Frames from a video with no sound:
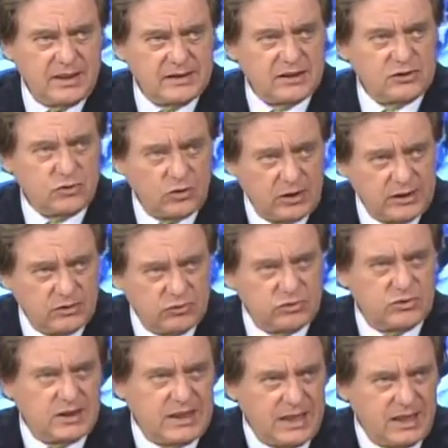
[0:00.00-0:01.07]
esta zona
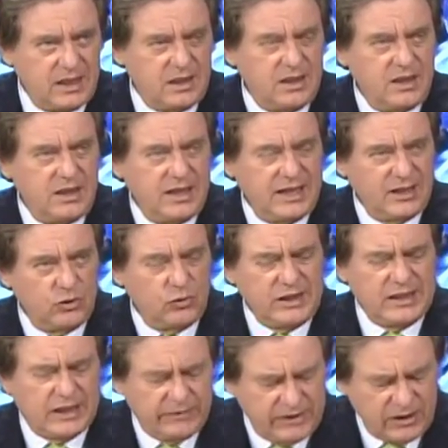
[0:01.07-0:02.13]
industrial en
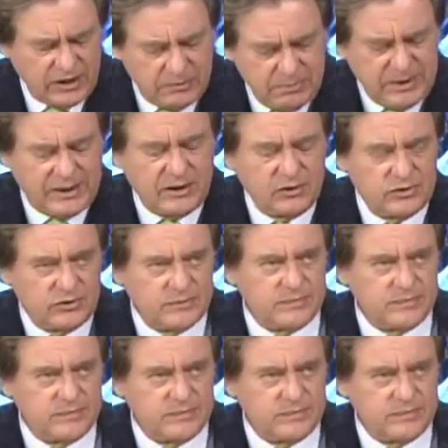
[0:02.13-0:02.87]
Yurín. A ver, explíquenos.